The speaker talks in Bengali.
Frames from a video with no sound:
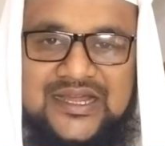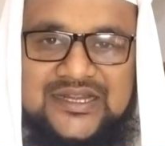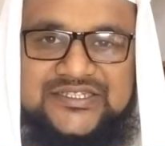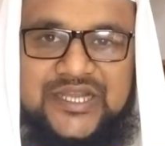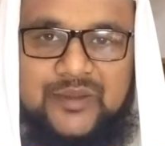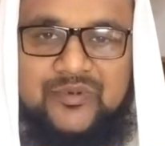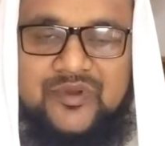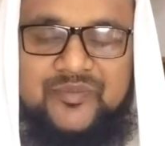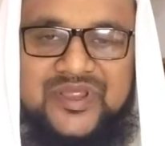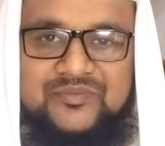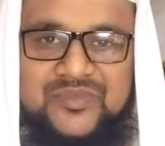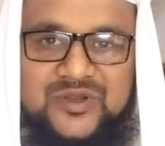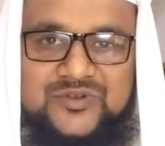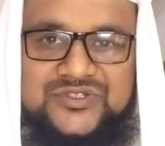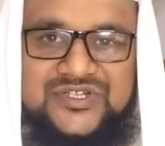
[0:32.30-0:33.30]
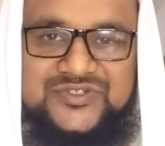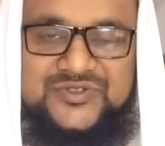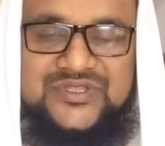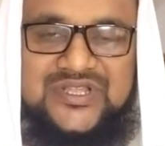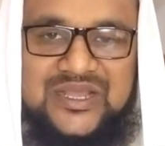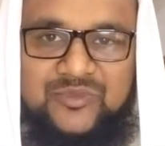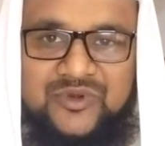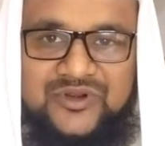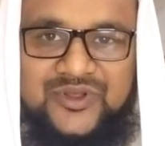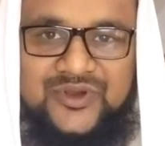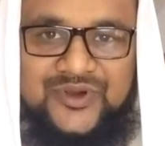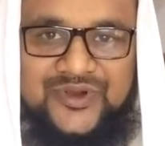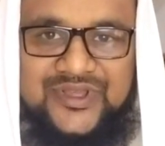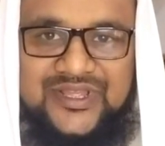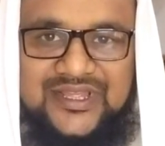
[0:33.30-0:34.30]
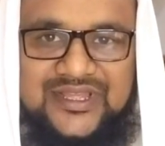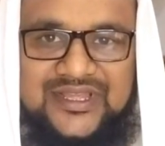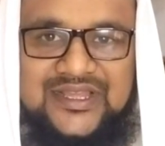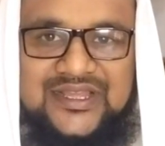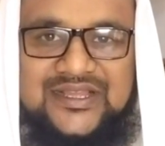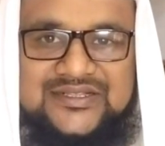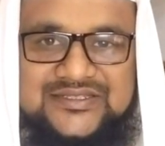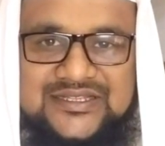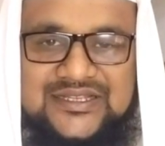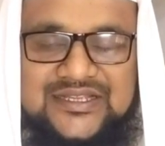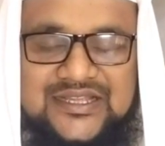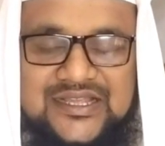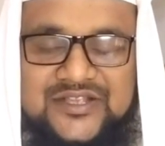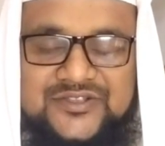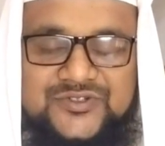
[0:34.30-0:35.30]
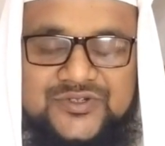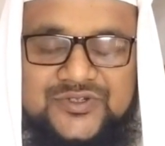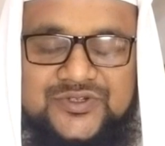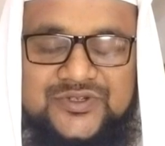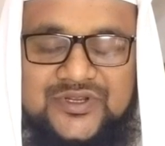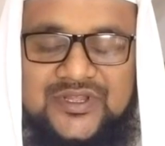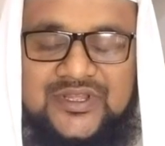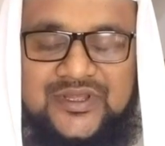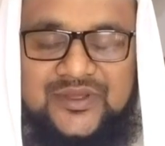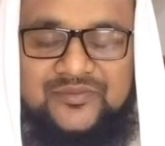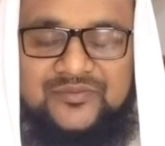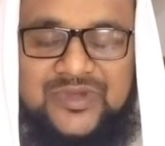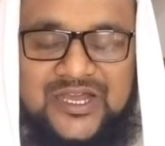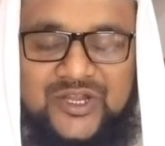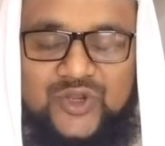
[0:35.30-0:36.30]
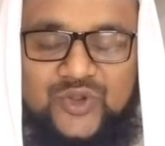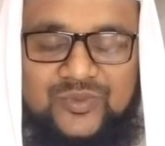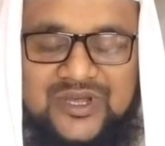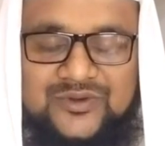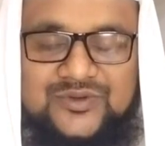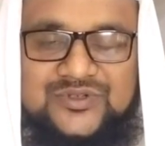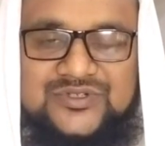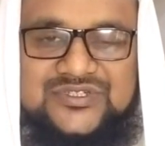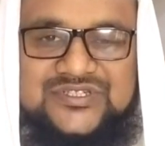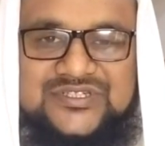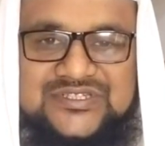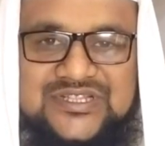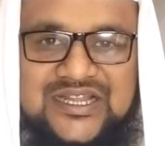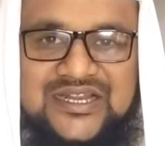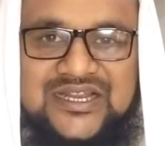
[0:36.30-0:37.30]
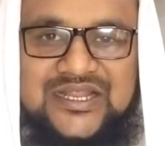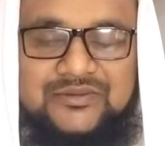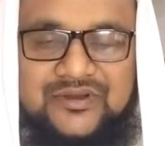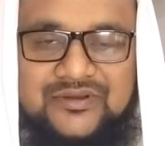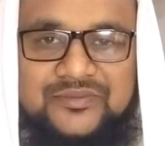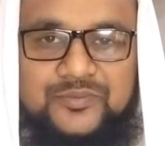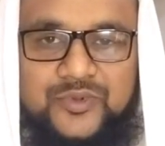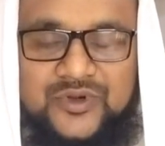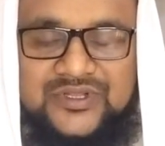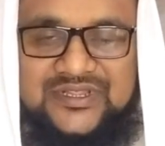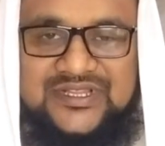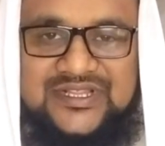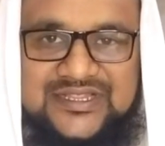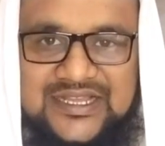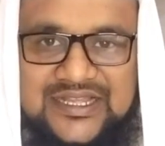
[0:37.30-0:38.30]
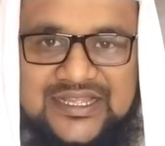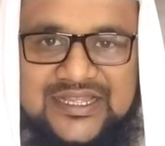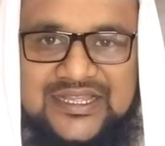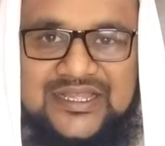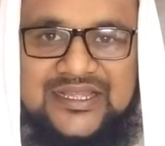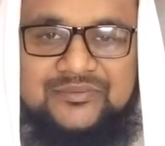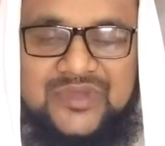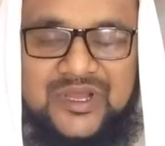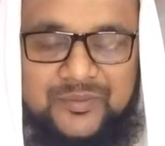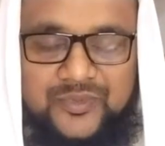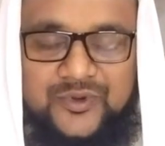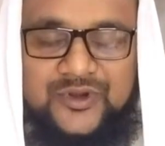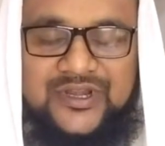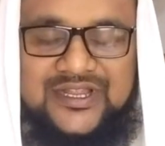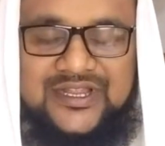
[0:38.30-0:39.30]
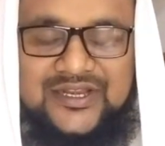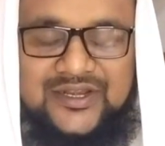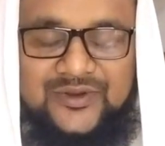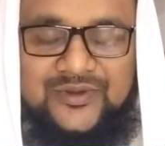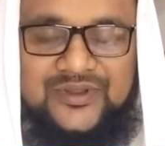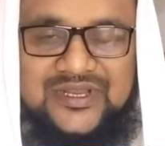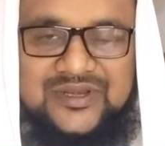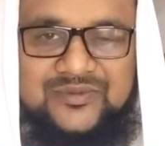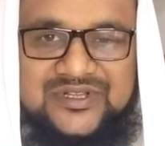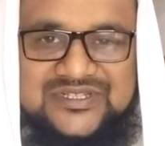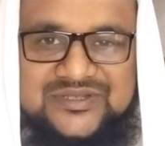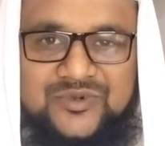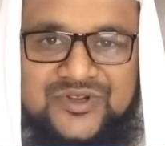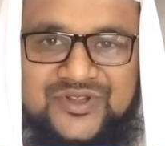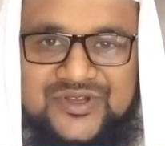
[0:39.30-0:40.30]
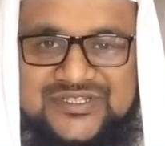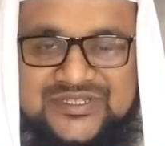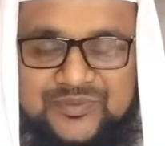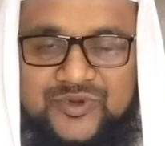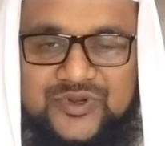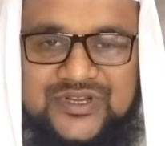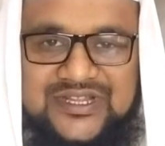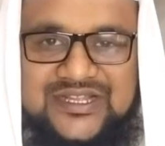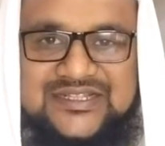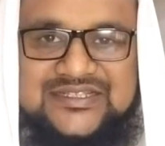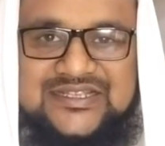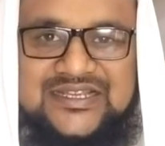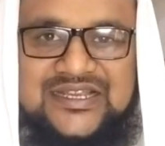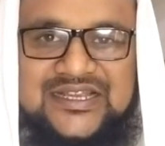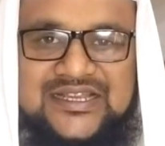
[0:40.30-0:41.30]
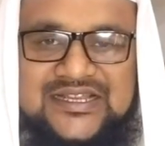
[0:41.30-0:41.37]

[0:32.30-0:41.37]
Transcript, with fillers: আর স্বাভাবিক মানুষের যদি এমন হয় যে একজন ভালো মানুষ তার এভাবে পড়তে থাকে বা পরে লুঙ্গির মাঝে মনে হয় যে পড়ে গেছে